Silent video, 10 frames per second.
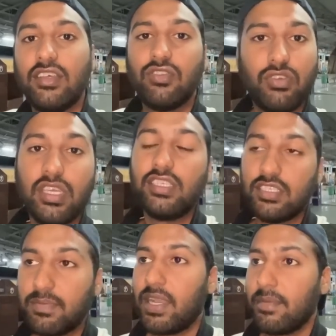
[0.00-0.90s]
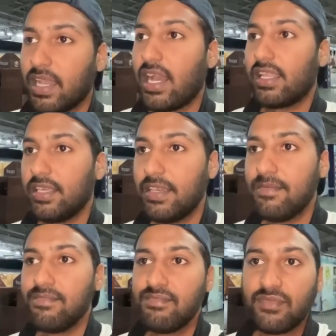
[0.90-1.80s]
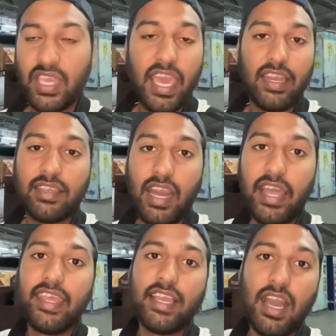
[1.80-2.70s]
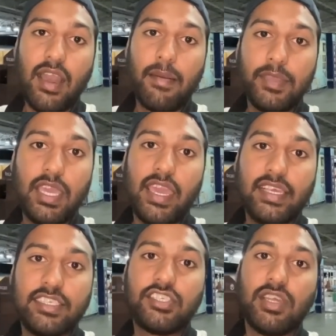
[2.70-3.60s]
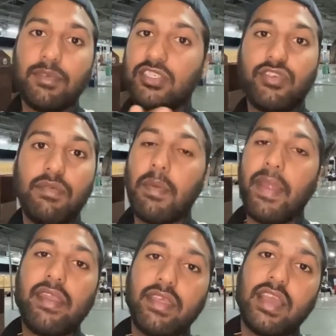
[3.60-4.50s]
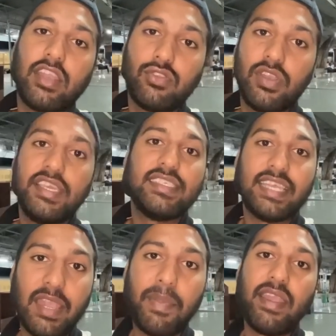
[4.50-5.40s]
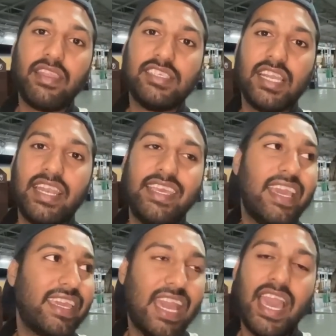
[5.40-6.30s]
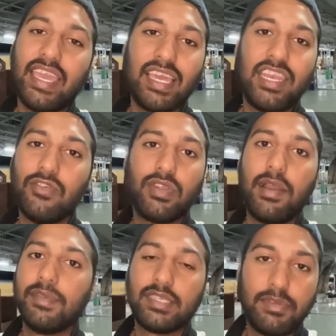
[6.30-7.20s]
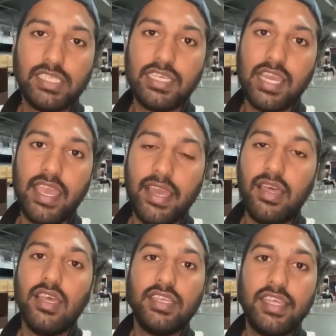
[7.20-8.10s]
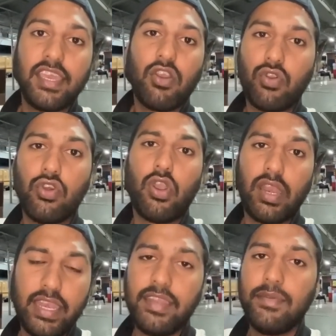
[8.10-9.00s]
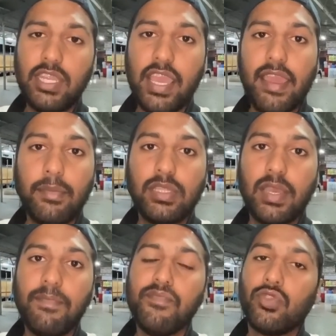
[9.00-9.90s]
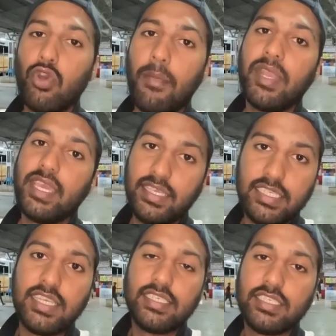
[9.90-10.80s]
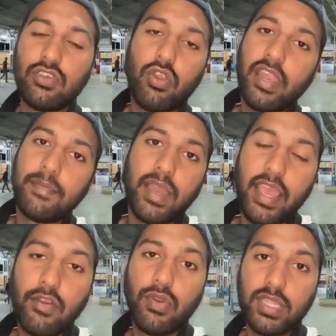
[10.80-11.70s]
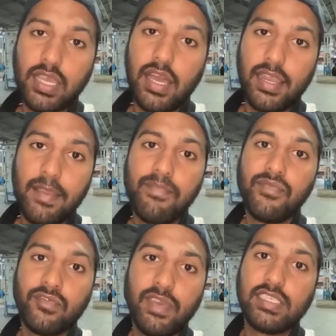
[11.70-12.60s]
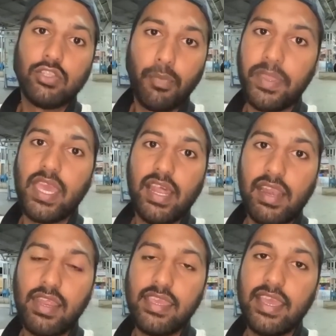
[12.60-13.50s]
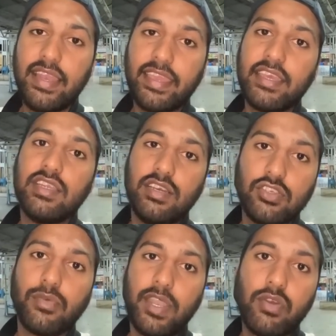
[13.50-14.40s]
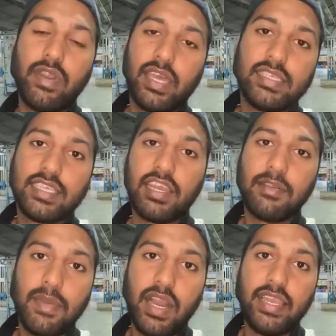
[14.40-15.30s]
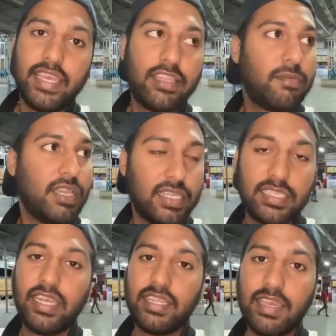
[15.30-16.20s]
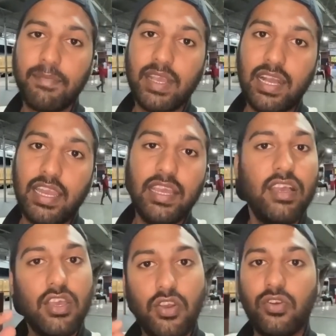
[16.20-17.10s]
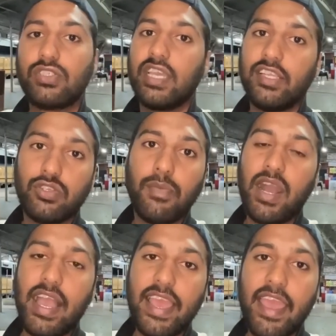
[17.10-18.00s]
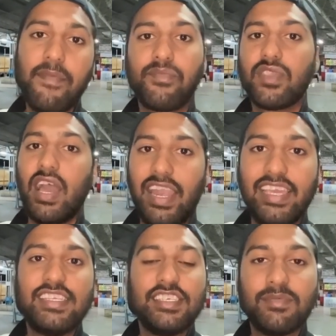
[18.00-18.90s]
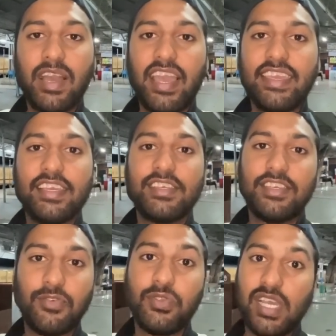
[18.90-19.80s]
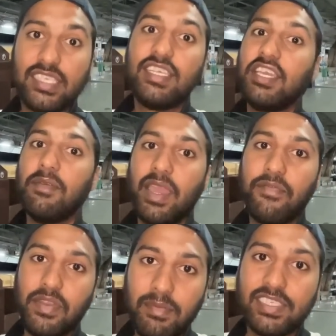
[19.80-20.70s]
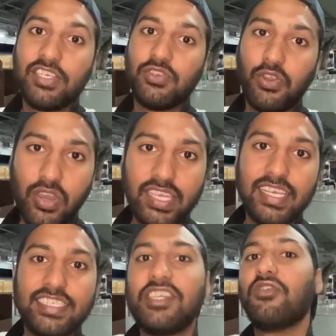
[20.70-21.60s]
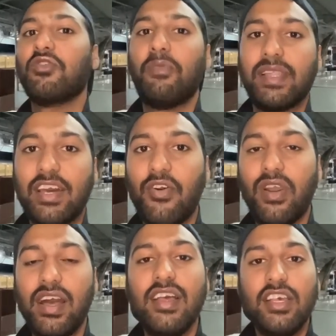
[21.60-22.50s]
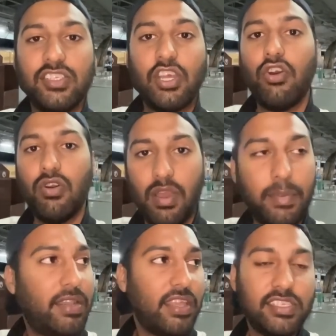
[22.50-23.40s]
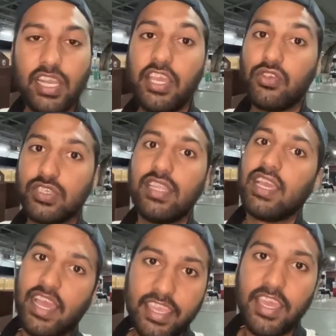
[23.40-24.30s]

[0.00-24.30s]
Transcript: तो ये चीज़ बड़ी बेकार थी खैर खाने का अब ये है सिस्टम इस ट्रेन में पेंट्री कार तो नहीं है साइड पेंट्री चल रही है क्या है क्या नहीं उनका हमें समझ नहीं आया ठीक है और कोई ऑर्डर लेने भी नहीं आया अभी तक तो हमने यहीं से झांसी से ऑनलाइन मंगाया हुआ था खाना वैसे तो पी नहीं है लेकिन जोमेटो वगैरह से करके मंगा लिया था अब यहाँ से लेते हैं अपना खाना उसके बाद जो मंगाया है अलग ही चीज़ मंगाई है ये झांसी की भाई फेमस है जो लोग हैं झांसी के उनको पता होगा चलो अभी ट्रेन चलेगी उसके बाद दिखाएंगे